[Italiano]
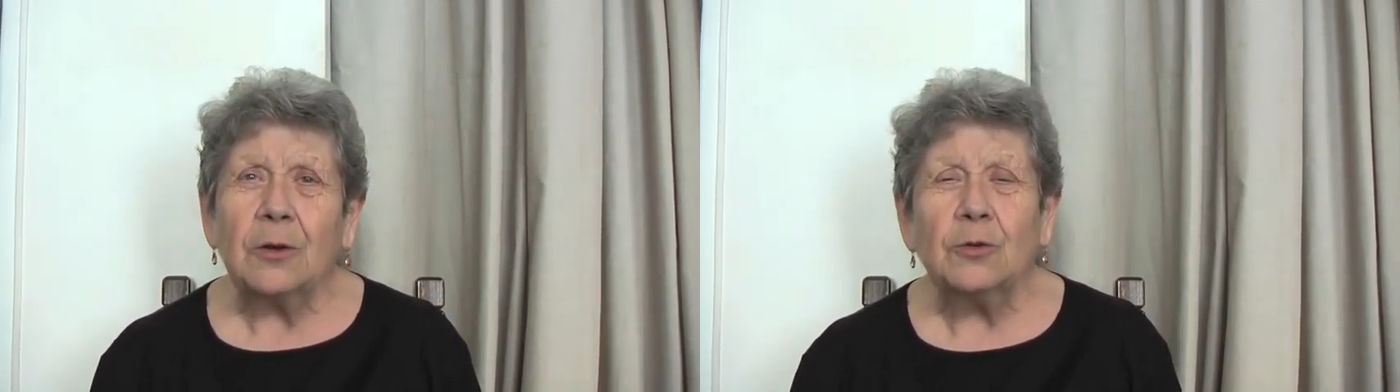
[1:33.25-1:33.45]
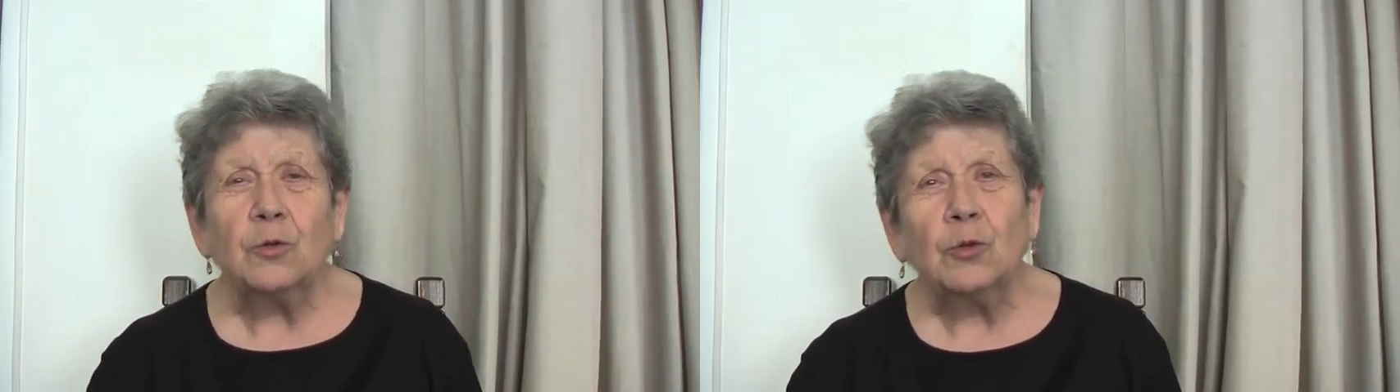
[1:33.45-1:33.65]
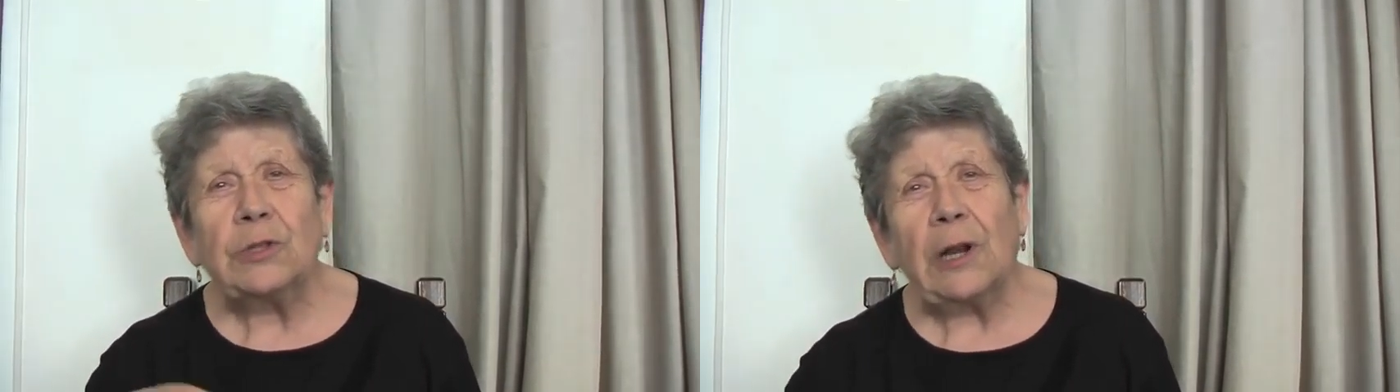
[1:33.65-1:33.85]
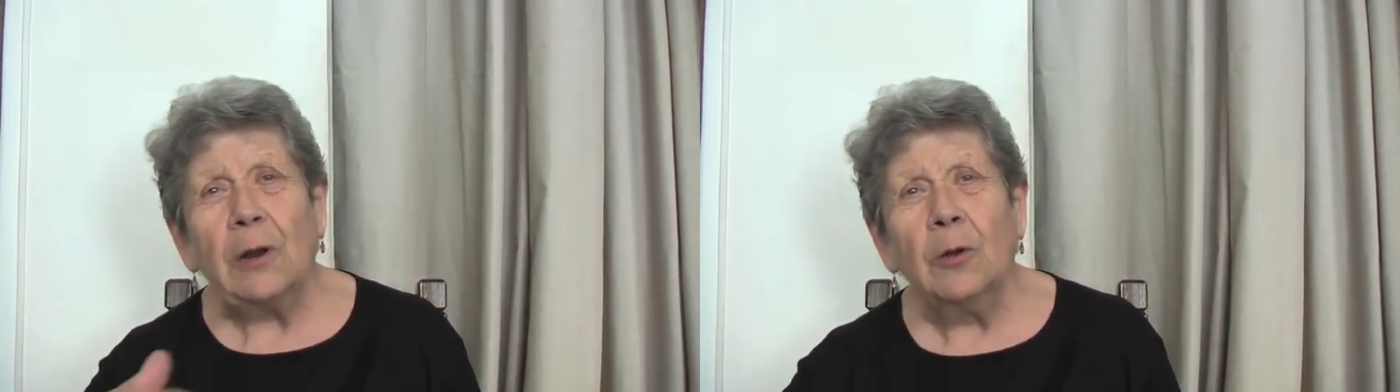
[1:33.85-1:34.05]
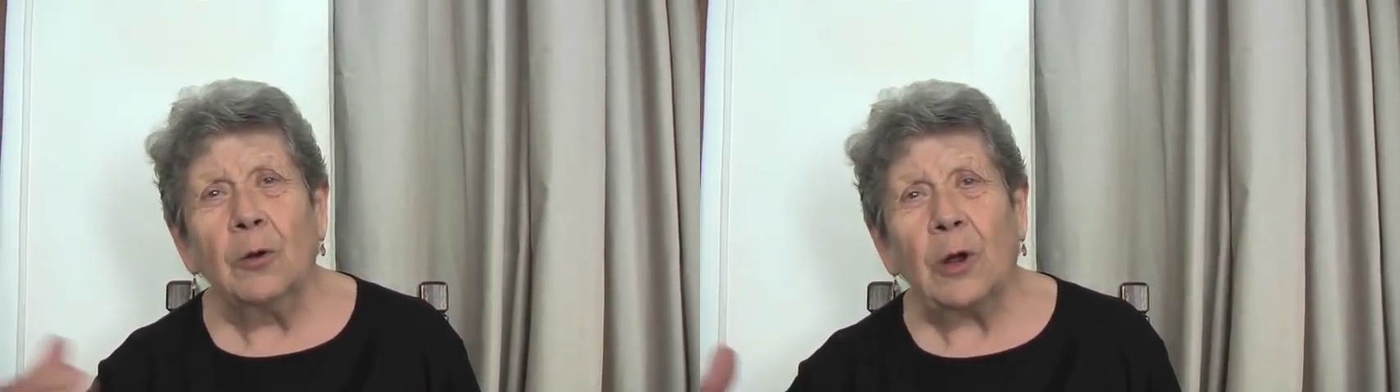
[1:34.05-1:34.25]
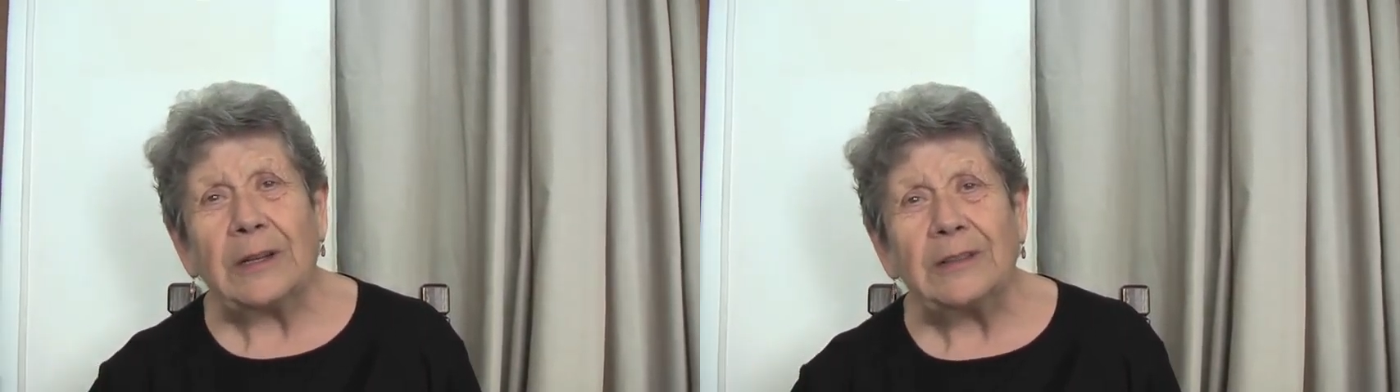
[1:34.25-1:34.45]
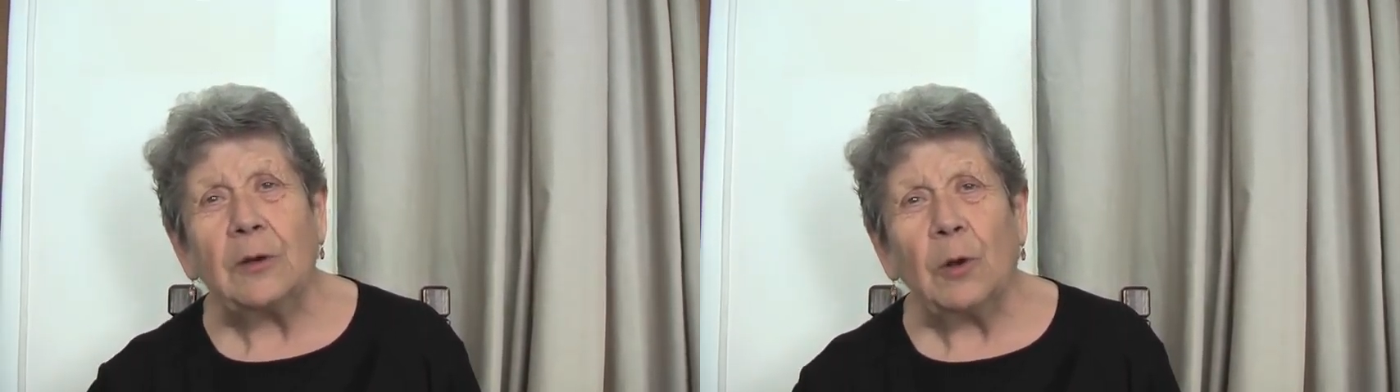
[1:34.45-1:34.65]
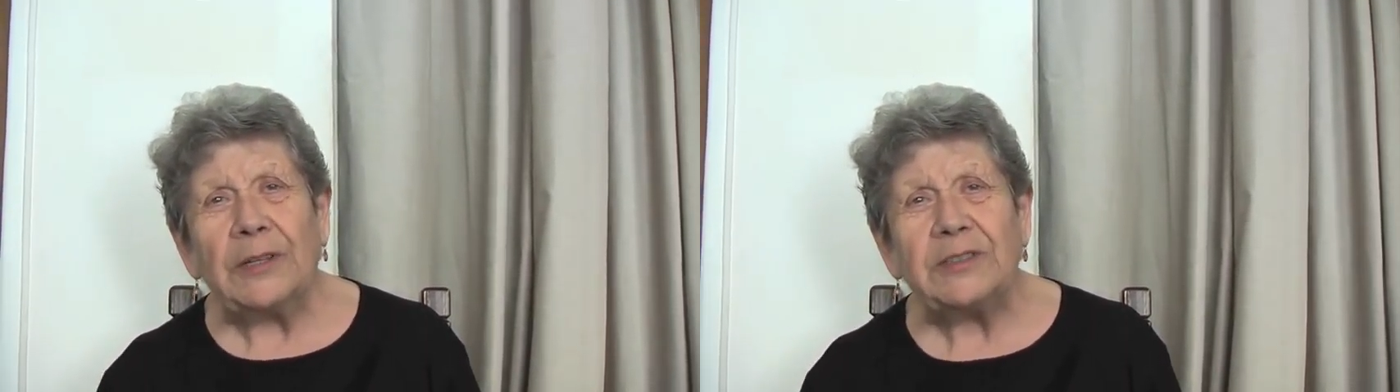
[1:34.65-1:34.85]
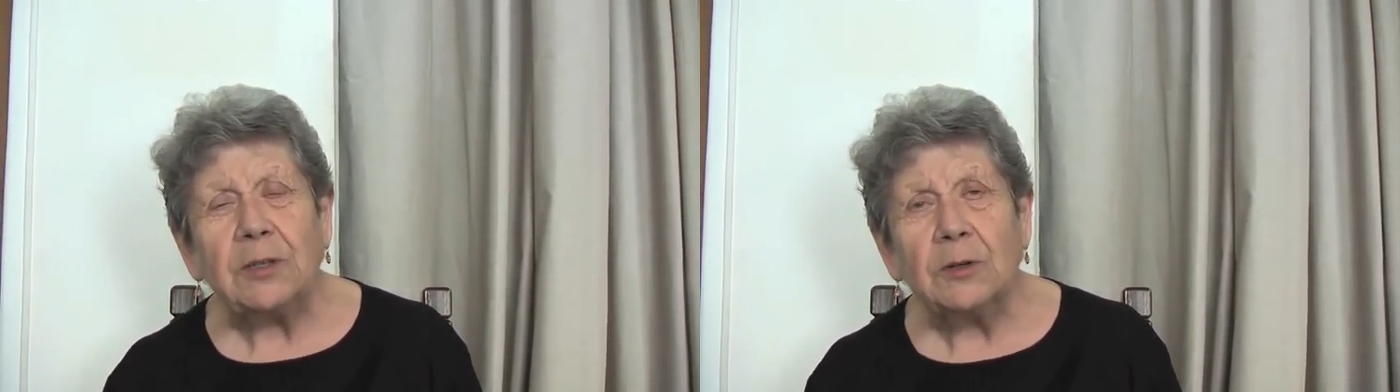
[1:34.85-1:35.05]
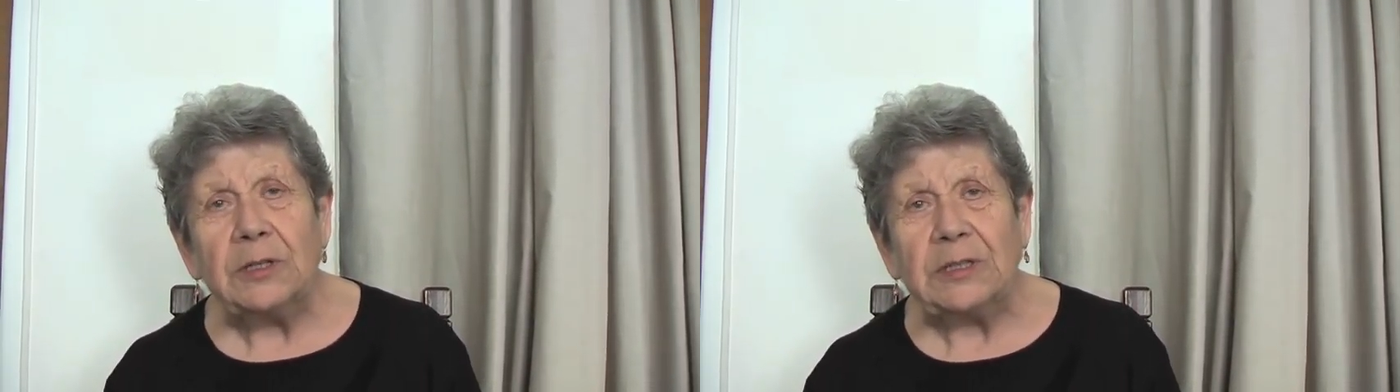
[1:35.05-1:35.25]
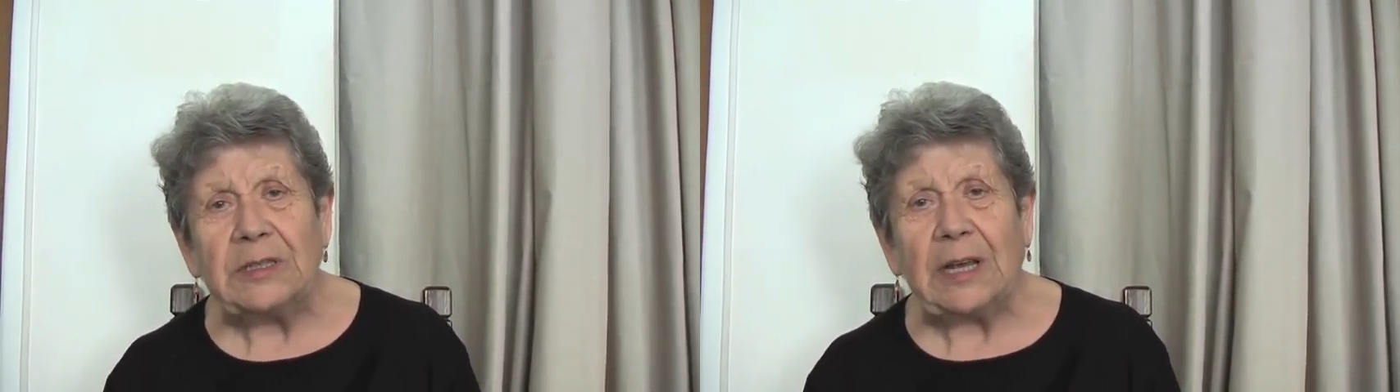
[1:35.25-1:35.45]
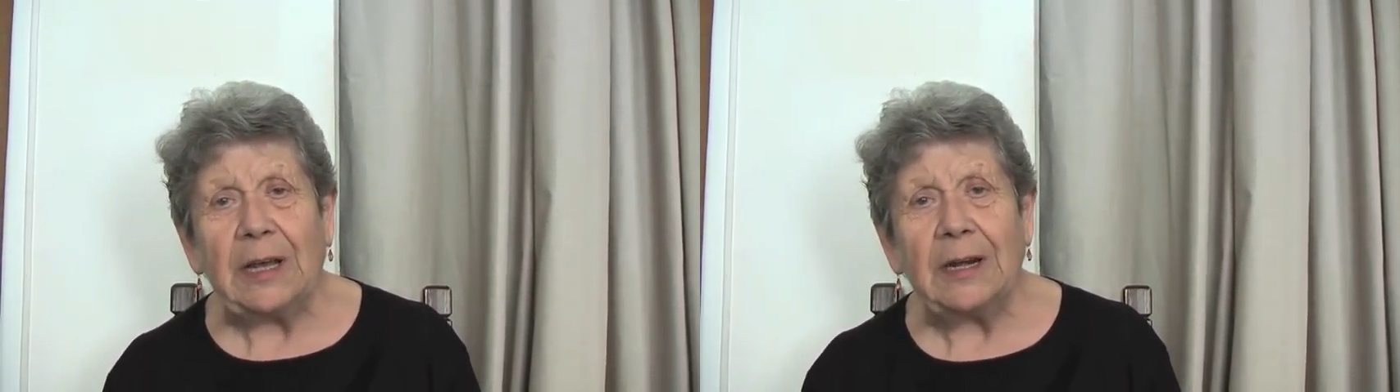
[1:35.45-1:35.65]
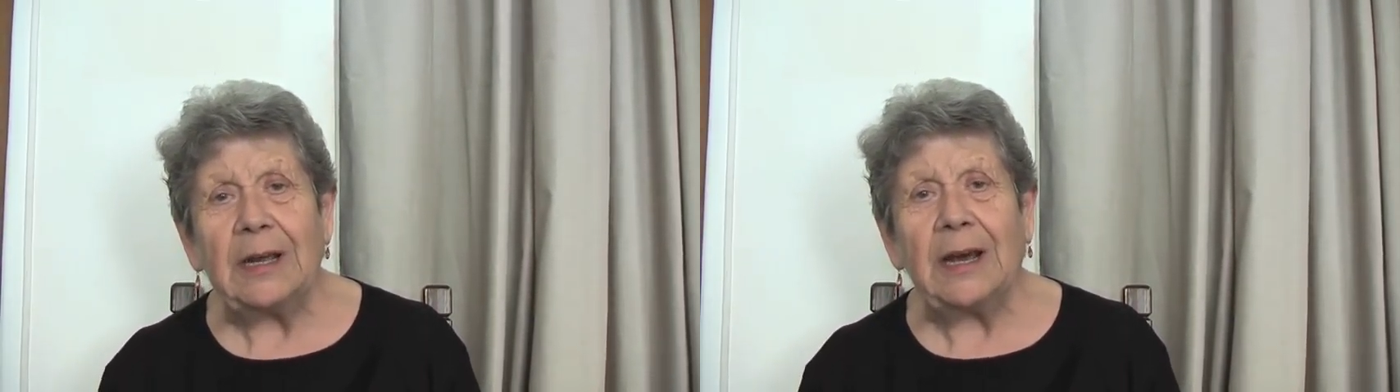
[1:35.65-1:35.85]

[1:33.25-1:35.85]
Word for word: con tutte le loro articolazioni interne,